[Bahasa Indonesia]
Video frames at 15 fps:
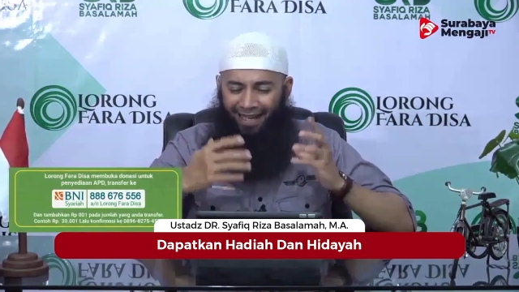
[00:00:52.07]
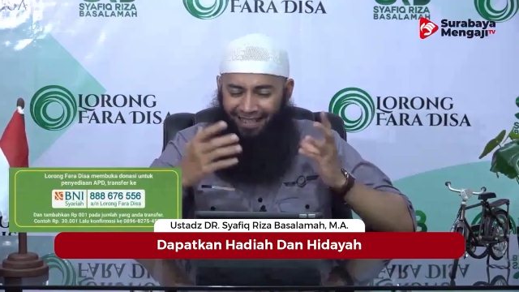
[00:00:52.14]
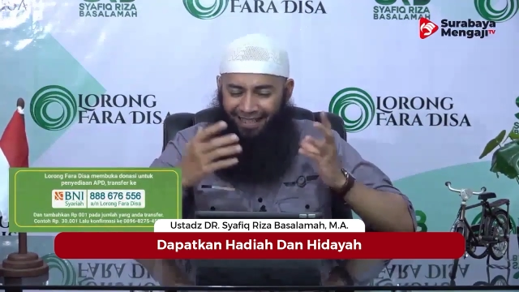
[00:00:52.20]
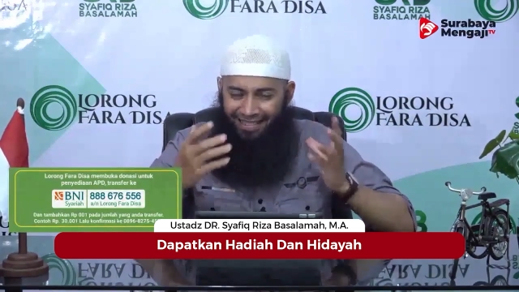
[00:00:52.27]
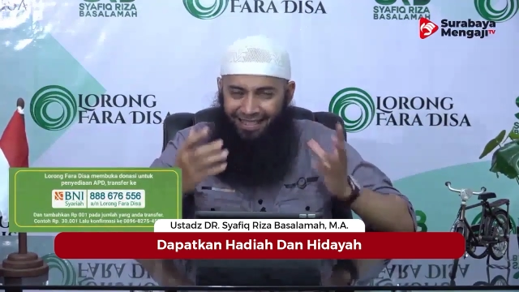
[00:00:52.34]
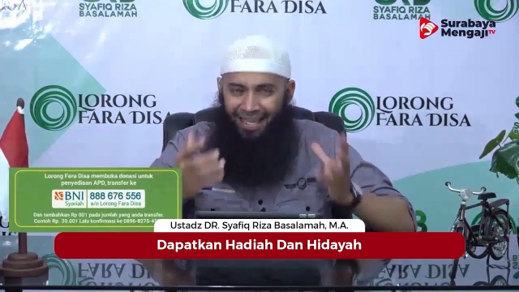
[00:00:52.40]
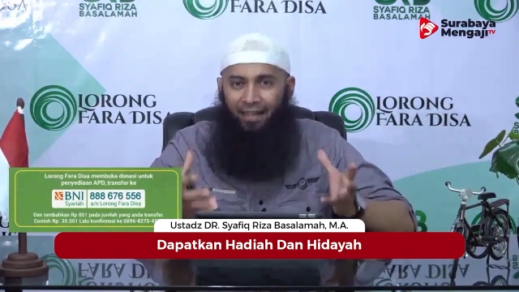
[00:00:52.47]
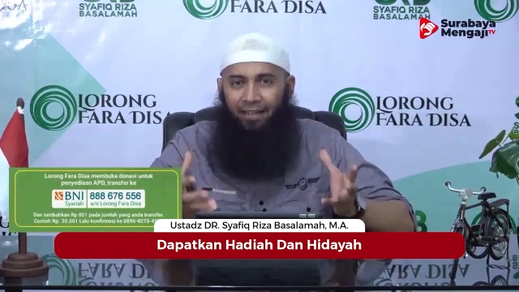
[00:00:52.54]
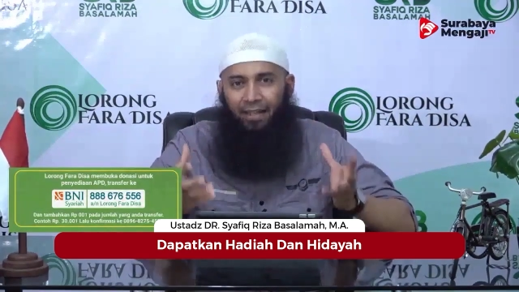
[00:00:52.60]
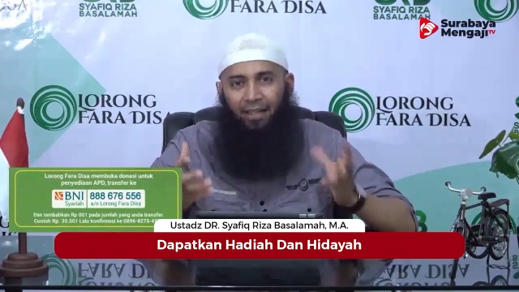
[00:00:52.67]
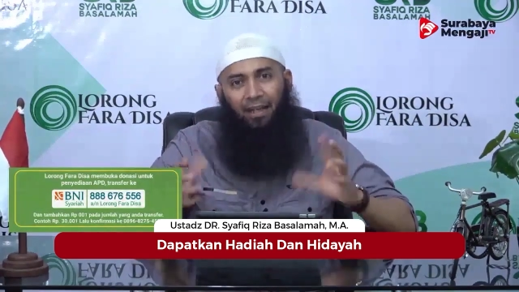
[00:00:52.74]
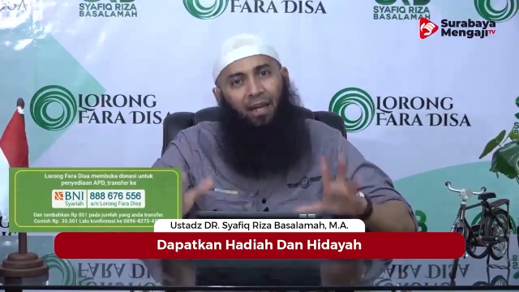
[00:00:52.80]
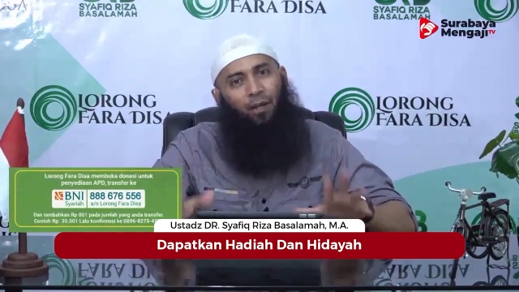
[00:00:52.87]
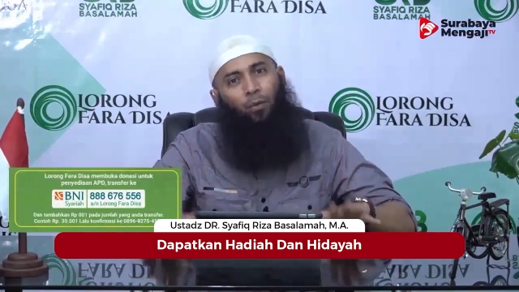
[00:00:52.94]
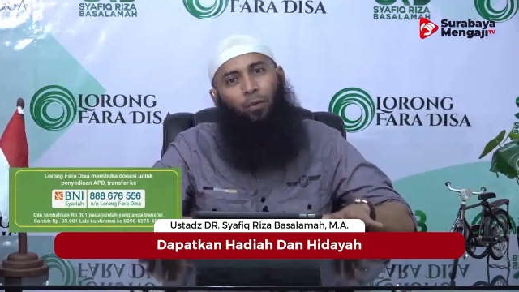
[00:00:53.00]
kenyang dengan
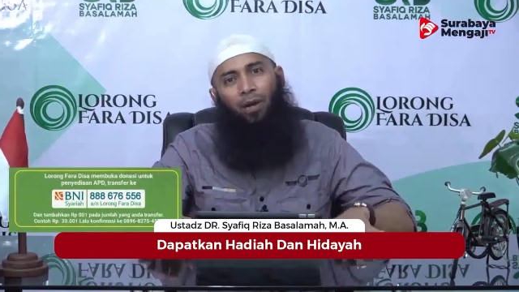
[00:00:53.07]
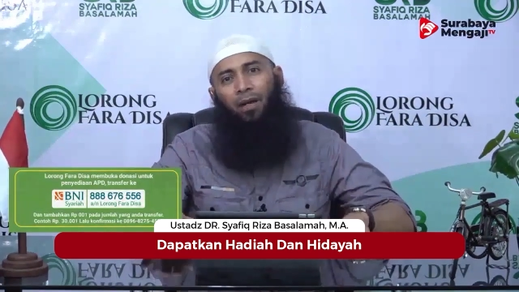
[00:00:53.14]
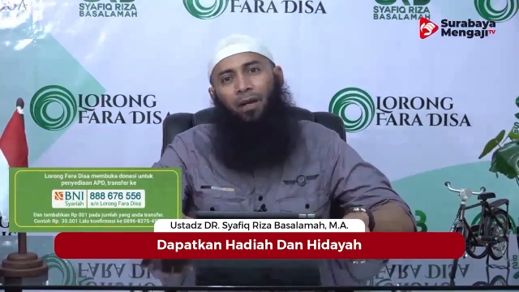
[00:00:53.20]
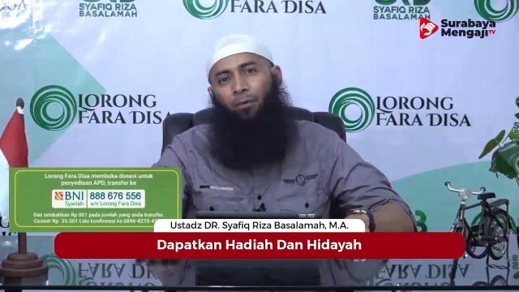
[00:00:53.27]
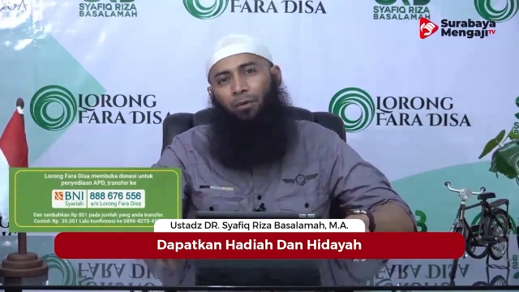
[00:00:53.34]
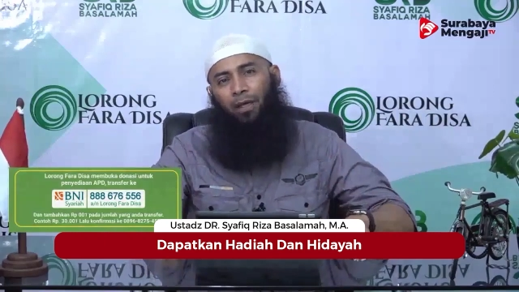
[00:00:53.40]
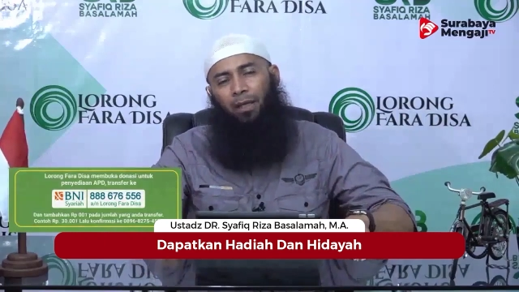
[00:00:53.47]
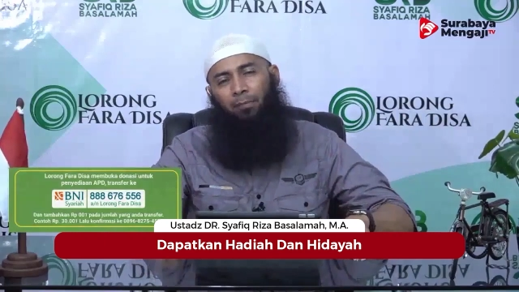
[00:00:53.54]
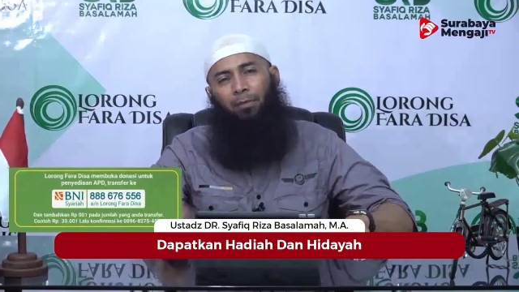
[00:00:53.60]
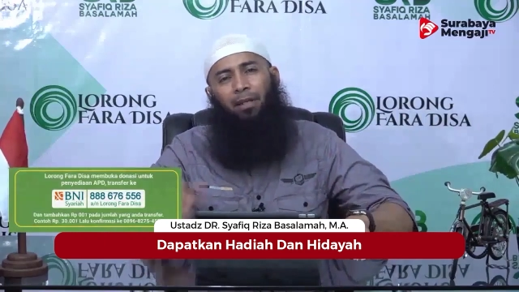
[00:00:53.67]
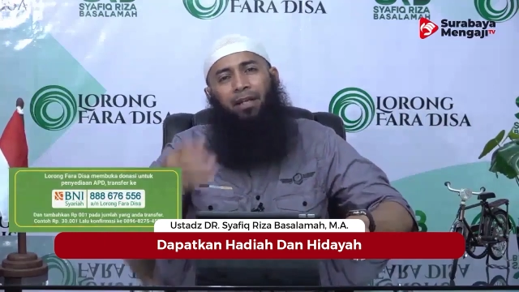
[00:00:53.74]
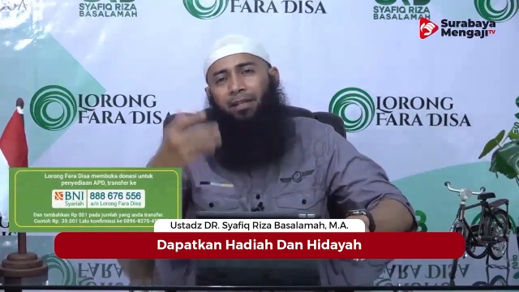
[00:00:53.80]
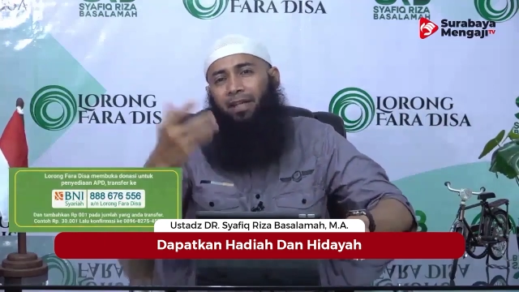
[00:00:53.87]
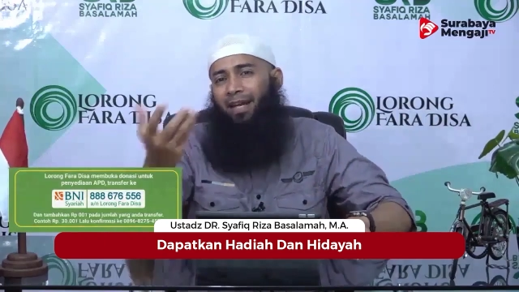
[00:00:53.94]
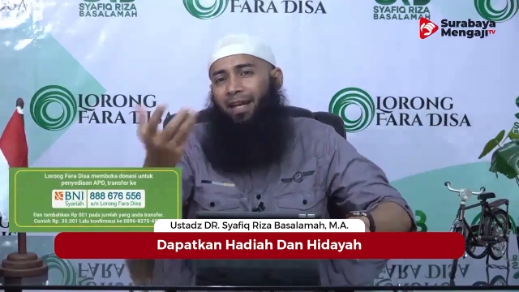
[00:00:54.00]
Al-Qur'anul Karim,
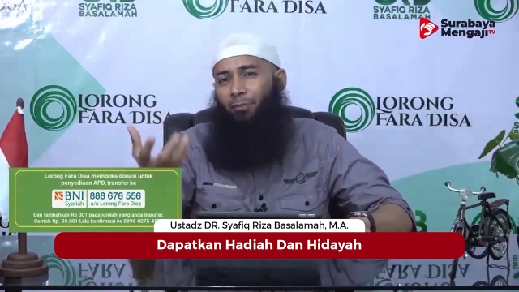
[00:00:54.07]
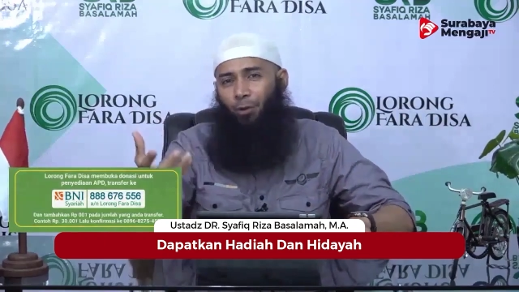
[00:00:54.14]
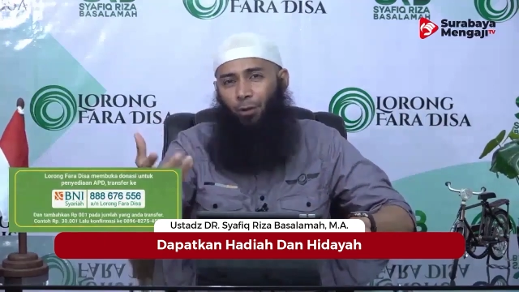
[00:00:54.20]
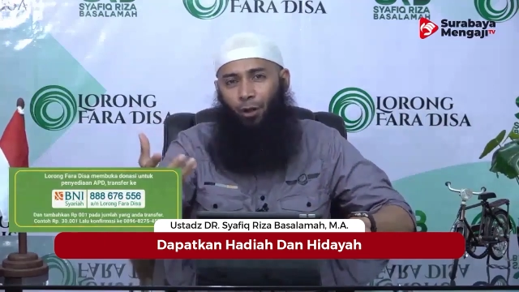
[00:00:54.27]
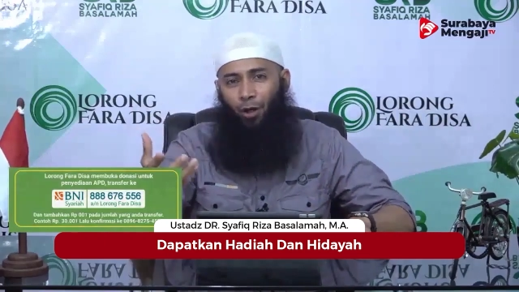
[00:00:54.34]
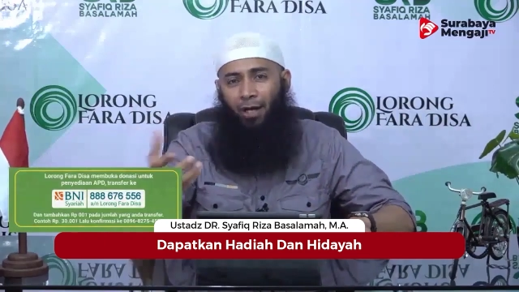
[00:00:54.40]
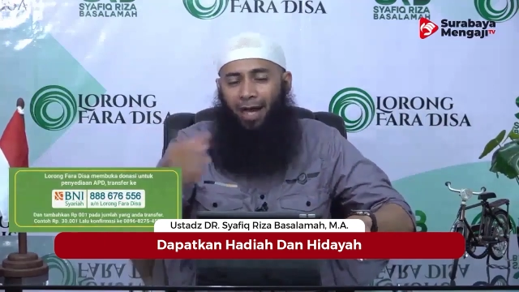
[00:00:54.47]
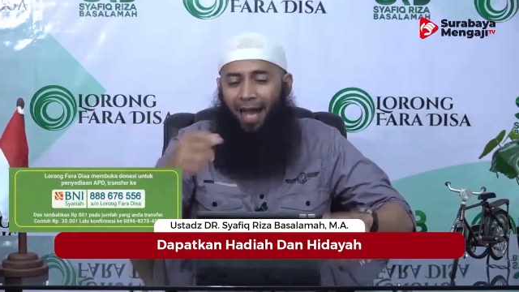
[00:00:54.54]
dengan kalamullah,